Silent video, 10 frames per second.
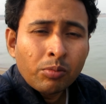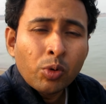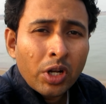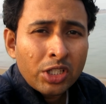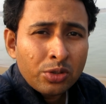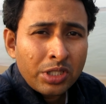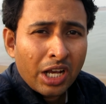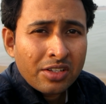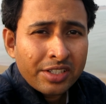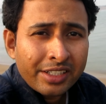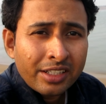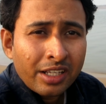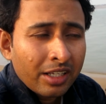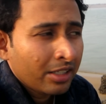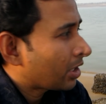মোহনাতে যদি আসেন
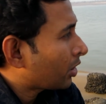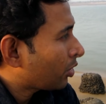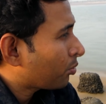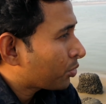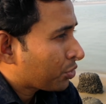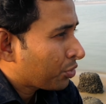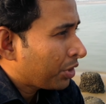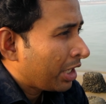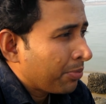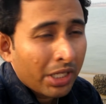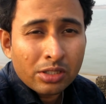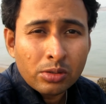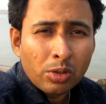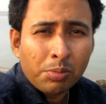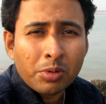তাহলে অবশ্যই এই
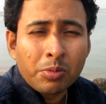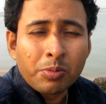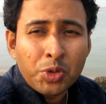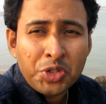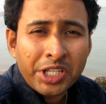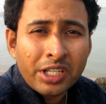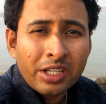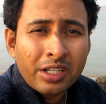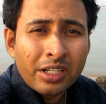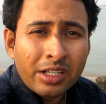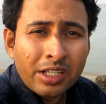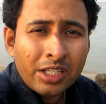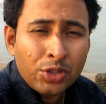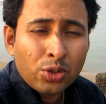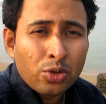পাথরগুলোর উপর বসে
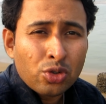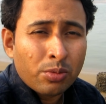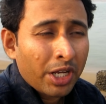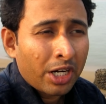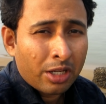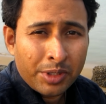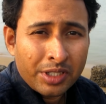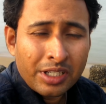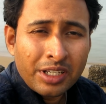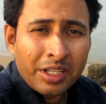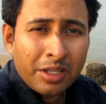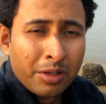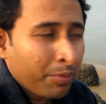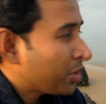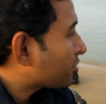কিছুক্ষণ সময় কাটাবেন
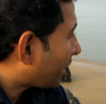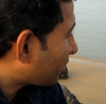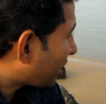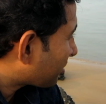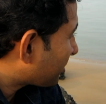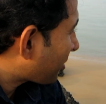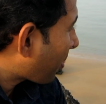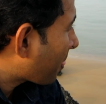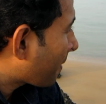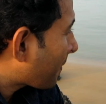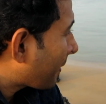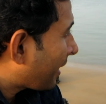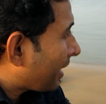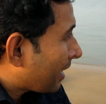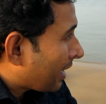বেশ ভালো লাগবে
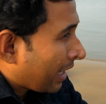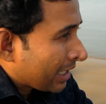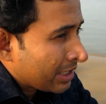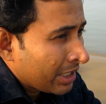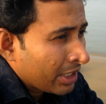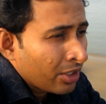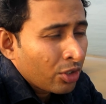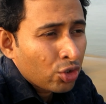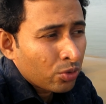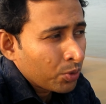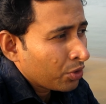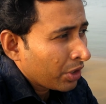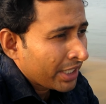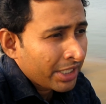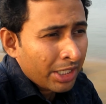একদিকে সমুদ্র
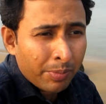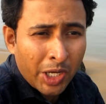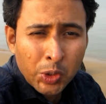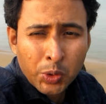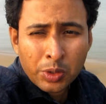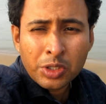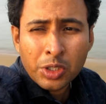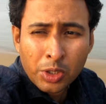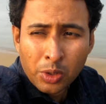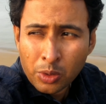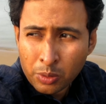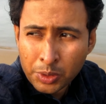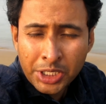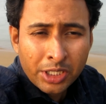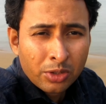পাথর
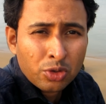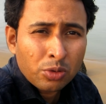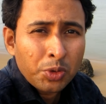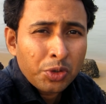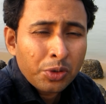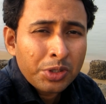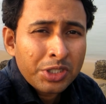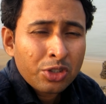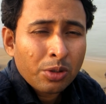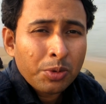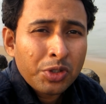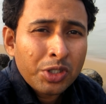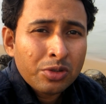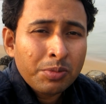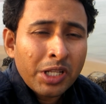ওই দিকটা তো সমুদ্র রয়েছে সমস্ত
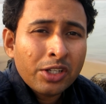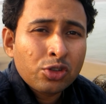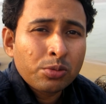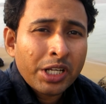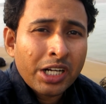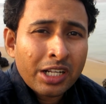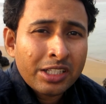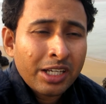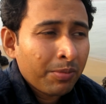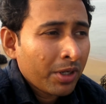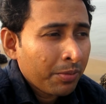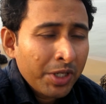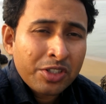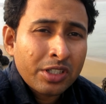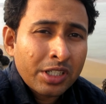কিছু মিলে সময় কাটাতে আপনার বেশ